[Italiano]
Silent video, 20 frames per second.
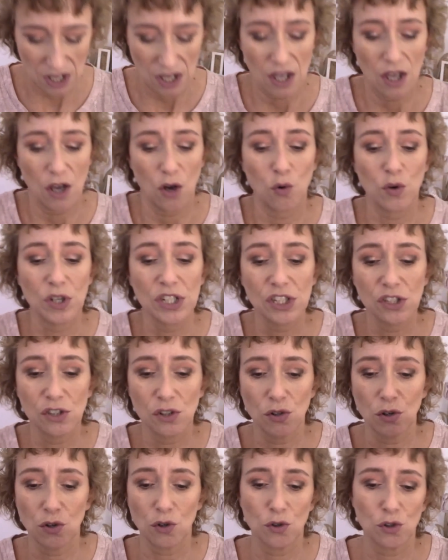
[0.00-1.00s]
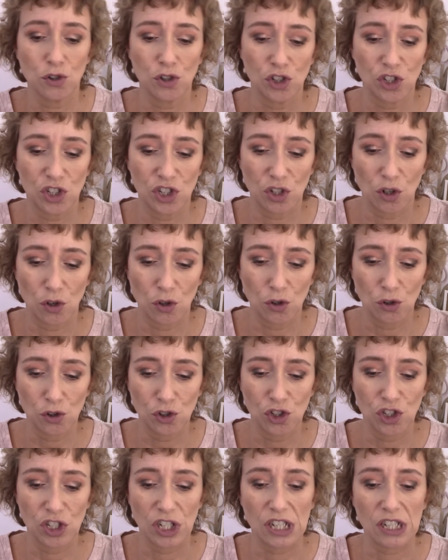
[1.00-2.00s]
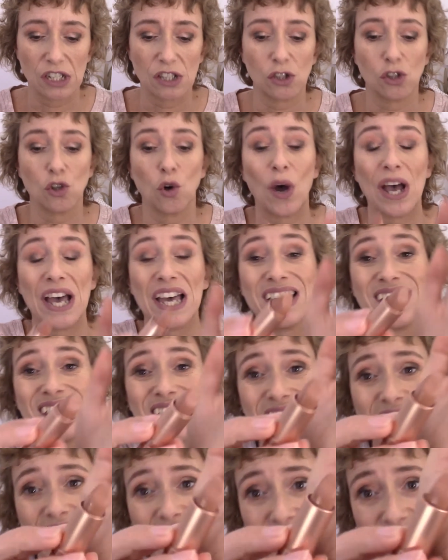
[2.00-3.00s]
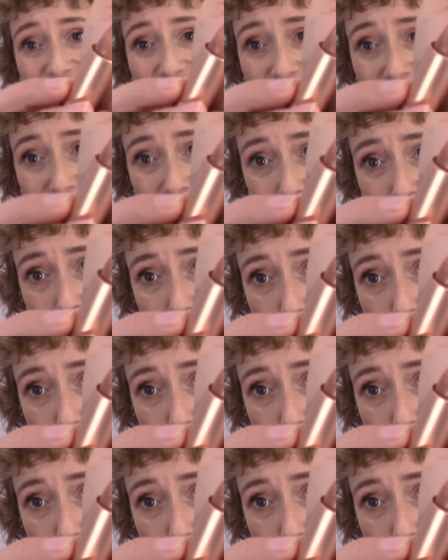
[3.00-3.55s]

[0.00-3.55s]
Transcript: questo ros rossetto è tagliato